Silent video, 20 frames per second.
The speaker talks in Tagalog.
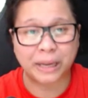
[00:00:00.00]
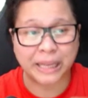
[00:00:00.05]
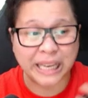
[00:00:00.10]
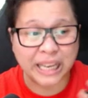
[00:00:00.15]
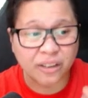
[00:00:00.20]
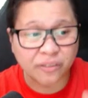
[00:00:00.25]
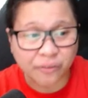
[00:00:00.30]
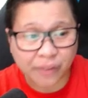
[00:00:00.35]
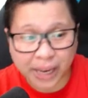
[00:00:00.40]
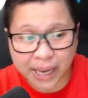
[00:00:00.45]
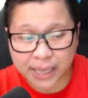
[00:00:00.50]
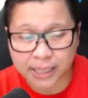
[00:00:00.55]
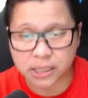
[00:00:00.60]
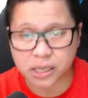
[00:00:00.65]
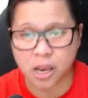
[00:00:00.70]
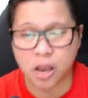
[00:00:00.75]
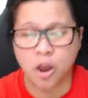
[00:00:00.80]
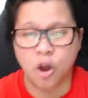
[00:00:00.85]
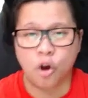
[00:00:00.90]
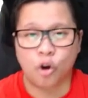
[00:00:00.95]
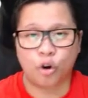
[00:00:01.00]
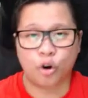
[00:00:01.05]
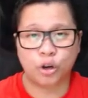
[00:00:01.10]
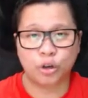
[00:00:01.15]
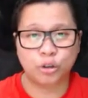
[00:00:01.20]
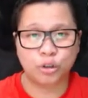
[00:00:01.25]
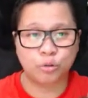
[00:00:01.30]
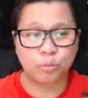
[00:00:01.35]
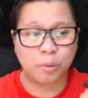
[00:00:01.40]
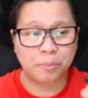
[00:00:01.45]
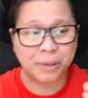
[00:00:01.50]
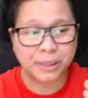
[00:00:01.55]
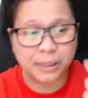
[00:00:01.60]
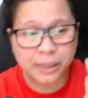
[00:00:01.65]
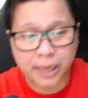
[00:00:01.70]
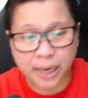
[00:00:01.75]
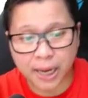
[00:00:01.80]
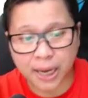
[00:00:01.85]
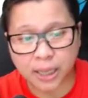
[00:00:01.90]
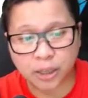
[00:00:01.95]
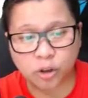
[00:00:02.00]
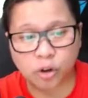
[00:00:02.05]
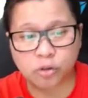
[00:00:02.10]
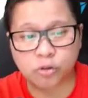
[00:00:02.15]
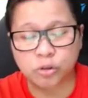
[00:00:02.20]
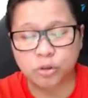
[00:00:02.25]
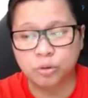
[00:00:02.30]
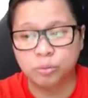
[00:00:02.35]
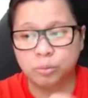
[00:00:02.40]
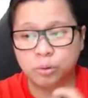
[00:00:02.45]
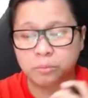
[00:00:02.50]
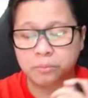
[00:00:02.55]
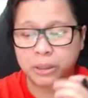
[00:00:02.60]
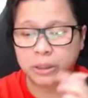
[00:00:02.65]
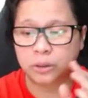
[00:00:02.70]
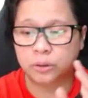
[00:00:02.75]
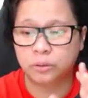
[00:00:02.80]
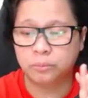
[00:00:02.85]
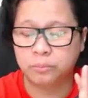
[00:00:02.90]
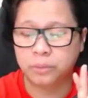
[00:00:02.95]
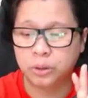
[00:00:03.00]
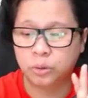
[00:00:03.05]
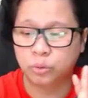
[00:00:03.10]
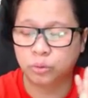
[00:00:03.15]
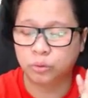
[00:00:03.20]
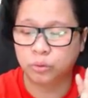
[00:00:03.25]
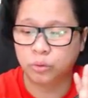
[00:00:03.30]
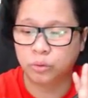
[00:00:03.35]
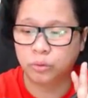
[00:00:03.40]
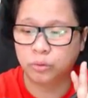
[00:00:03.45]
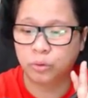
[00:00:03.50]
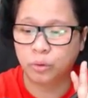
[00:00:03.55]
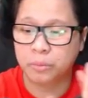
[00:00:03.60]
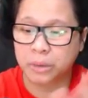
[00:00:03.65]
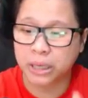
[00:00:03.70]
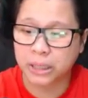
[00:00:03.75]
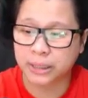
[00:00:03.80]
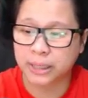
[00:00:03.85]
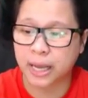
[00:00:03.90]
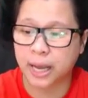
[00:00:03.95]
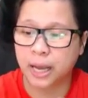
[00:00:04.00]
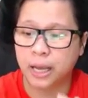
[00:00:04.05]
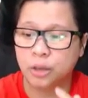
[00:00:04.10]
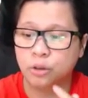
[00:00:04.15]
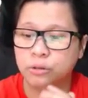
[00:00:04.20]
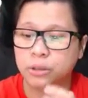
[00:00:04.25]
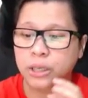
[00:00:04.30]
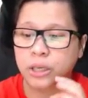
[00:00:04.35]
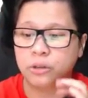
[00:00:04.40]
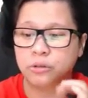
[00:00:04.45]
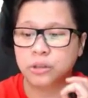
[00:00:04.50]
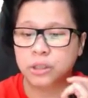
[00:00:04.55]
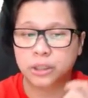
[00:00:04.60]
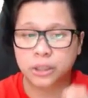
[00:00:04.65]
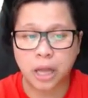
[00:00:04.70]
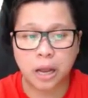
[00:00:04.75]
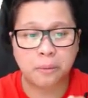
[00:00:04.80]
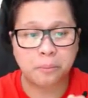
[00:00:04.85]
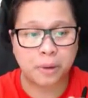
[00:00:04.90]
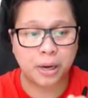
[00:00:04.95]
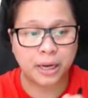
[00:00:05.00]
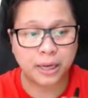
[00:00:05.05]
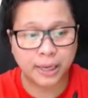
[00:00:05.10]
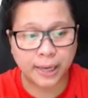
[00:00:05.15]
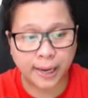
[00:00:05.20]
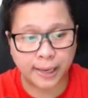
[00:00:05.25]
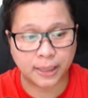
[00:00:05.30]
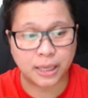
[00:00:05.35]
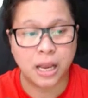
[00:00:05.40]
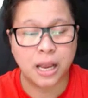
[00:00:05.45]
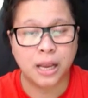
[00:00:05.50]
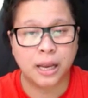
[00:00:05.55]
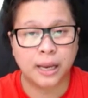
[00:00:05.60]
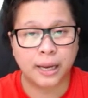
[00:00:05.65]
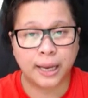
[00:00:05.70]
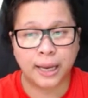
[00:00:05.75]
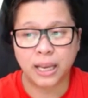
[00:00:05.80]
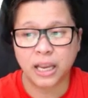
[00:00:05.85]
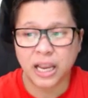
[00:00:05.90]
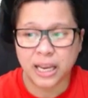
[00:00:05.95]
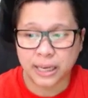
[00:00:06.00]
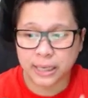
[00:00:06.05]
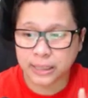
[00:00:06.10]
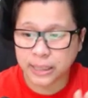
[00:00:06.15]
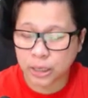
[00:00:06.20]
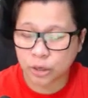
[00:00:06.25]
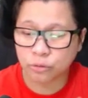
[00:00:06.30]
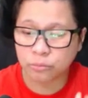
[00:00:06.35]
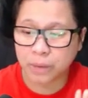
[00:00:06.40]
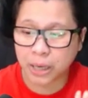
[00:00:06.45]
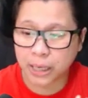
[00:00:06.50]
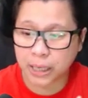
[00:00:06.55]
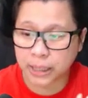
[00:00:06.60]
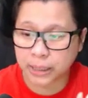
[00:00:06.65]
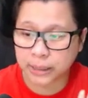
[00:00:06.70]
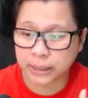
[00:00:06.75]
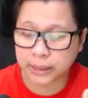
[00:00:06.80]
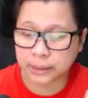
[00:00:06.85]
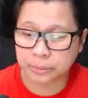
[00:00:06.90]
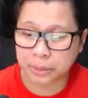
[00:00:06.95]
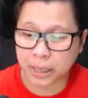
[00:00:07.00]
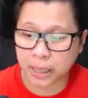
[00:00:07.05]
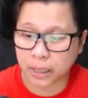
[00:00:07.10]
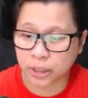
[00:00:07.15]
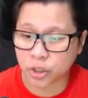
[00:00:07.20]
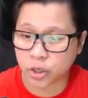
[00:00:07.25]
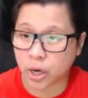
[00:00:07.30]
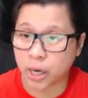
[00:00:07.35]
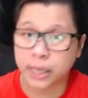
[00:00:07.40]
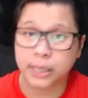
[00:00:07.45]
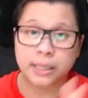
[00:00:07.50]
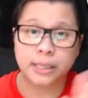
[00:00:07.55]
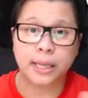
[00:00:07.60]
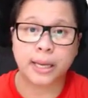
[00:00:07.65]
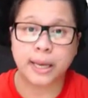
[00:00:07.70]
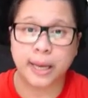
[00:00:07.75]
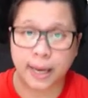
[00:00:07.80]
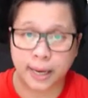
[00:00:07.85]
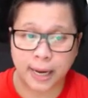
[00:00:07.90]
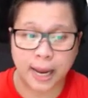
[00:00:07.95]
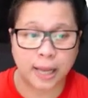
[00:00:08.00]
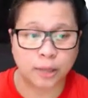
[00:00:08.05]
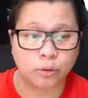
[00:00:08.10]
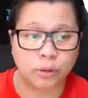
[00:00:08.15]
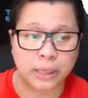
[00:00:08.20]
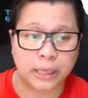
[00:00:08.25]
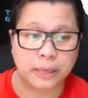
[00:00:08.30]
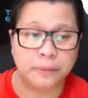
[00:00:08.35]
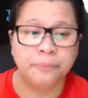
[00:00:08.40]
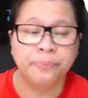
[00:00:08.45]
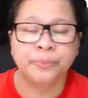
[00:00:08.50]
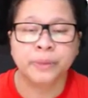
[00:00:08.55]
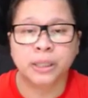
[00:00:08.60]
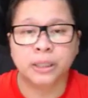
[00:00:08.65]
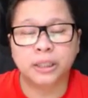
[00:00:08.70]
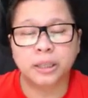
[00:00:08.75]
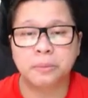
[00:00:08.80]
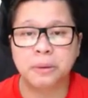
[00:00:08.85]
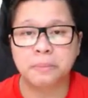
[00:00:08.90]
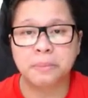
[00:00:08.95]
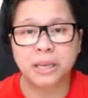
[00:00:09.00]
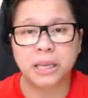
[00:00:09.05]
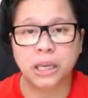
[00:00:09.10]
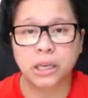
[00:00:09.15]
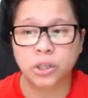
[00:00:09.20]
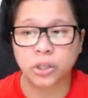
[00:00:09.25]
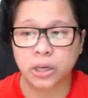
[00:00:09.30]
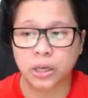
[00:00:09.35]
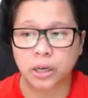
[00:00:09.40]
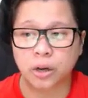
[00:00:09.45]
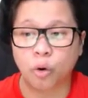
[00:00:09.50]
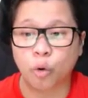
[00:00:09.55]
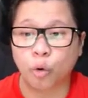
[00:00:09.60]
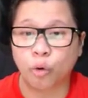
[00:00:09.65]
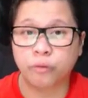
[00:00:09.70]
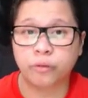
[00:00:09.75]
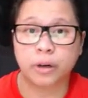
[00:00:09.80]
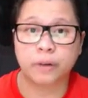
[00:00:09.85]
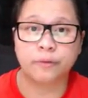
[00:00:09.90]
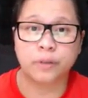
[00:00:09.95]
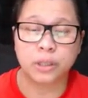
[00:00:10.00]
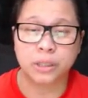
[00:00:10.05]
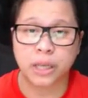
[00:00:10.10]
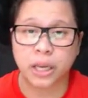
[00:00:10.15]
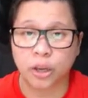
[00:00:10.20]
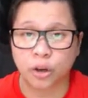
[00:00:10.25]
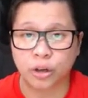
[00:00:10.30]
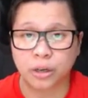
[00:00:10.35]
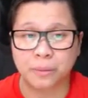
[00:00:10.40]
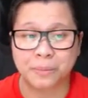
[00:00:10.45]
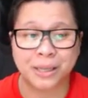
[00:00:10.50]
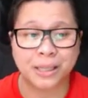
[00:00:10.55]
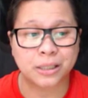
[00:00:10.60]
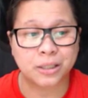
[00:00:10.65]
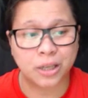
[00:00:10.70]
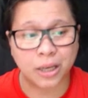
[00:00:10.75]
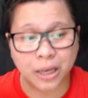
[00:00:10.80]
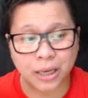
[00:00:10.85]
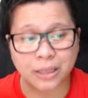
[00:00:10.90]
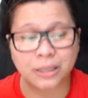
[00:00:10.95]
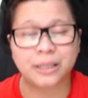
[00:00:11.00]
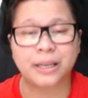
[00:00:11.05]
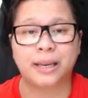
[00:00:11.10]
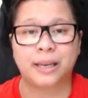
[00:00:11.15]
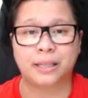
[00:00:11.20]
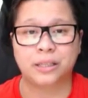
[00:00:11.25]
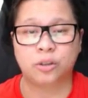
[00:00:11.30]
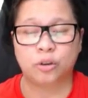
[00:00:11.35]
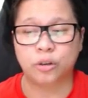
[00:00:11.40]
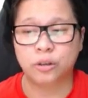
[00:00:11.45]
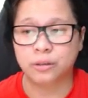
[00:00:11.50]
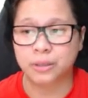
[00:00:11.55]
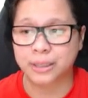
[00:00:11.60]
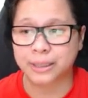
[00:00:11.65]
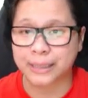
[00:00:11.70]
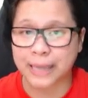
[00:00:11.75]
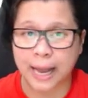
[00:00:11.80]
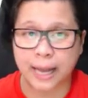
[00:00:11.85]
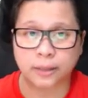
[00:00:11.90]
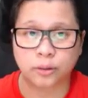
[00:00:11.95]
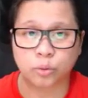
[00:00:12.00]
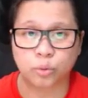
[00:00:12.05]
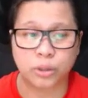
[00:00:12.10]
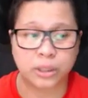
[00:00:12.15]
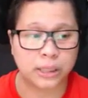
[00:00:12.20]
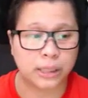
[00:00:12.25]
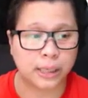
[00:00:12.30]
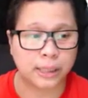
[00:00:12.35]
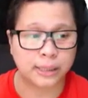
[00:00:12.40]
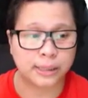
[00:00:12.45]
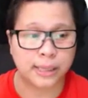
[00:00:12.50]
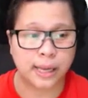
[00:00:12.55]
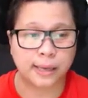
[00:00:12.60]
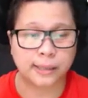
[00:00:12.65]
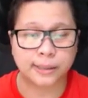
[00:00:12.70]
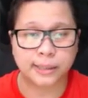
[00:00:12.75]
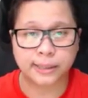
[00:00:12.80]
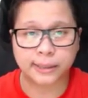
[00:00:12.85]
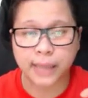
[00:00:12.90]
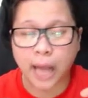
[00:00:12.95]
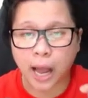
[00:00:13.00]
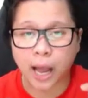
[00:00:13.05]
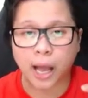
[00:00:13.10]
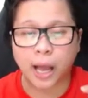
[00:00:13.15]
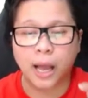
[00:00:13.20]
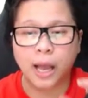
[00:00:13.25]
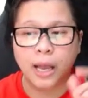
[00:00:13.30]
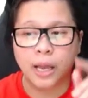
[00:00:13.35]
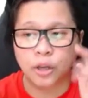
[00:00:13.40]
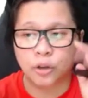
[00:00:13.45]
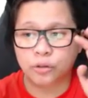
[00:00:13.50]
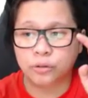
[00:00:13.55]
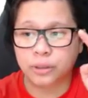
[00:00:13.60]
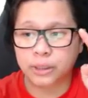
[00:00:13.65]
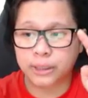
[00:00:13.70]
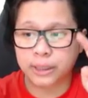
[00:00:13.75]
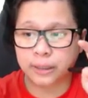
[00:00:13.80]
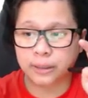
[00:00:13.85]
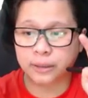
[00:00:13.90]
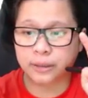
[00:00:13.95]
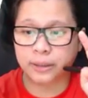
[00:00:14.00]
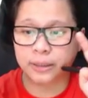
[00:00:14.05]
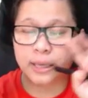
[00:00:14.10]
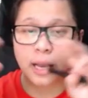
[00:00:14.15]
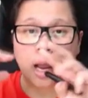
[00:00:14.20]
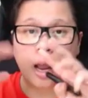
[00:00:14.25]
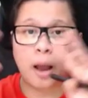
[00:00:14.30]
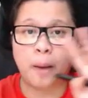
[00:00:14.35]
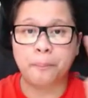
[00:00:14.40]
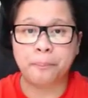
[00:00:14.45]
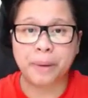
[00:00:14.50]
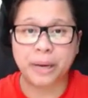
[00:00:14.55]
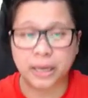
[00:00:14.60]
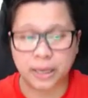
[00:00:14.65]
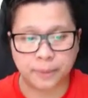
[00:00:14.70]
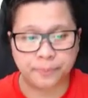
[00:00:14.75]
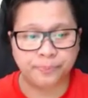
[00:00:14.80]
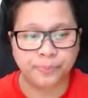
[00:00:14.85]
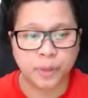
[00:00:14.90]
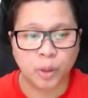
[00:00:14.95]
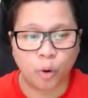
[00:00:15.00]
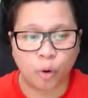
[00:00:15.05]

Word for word: mag-invest or gusto mong mag-trade or gusto mong mat- matutong kumita using yung stock market. Okay? Kasi yung mga mga charts na yan, actually, nagbibigay siya ng overview sa iyo ng mga changes o yung status ng isang stock, yung isang isang company